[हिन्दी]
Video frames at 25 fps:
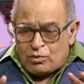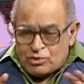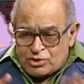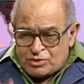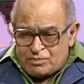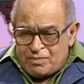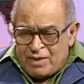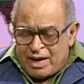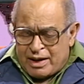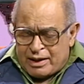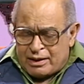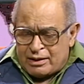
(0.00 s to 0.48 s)

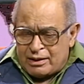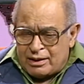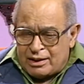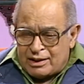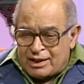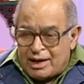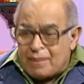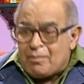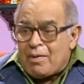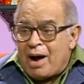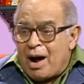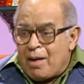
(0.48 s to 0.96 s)
उसमें
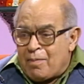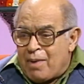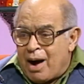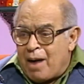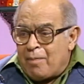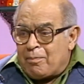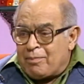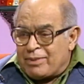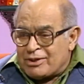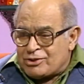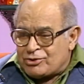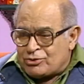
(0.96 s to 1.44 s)
ना माँ
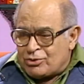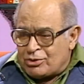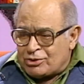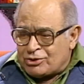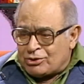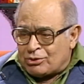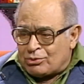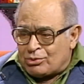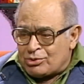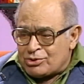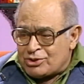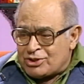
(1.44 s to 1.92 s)
बाप बच्चों
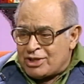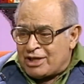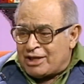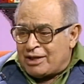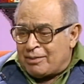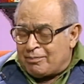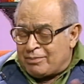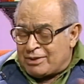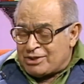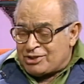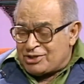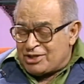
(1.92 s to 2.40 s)
से खुश हैं
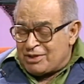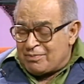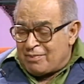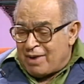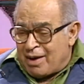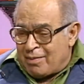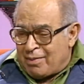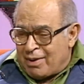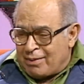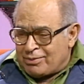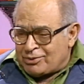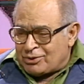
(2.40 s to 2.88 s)
ना बच्चे
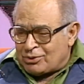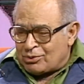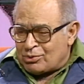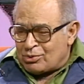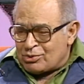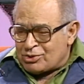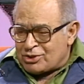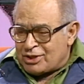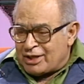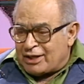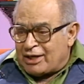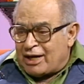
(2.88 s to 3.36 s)
माँ बाप से
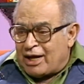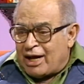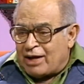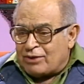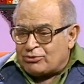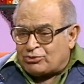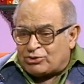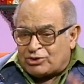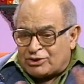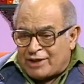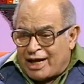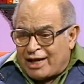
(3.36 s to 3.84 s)
खुश हैं ना
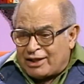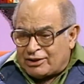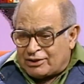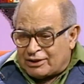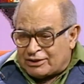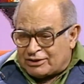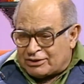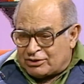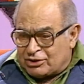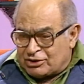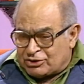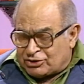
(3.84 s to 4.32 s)

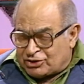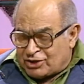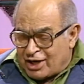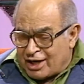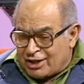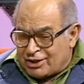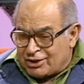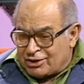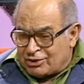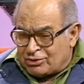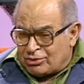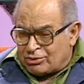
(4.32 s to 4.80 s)
उस्ताद
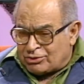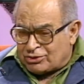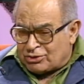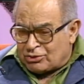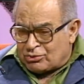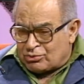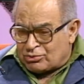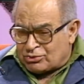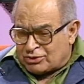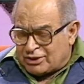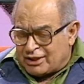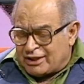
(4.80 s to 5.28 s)
शागिदों से
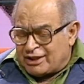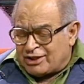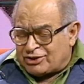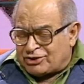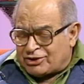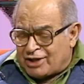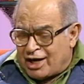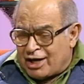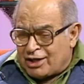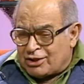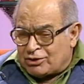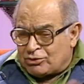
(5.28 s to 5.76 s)
खुश है ना
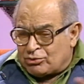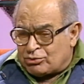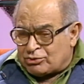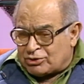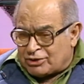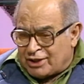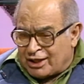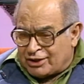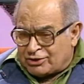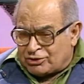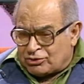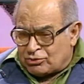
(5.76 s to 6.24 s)
शागिद
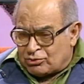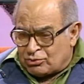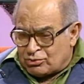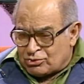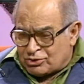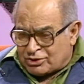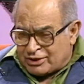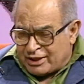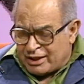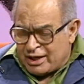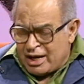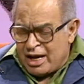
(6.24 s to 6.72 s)
उस्ताद से
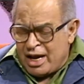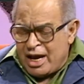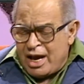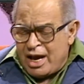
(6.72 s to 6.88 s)
खुश हैं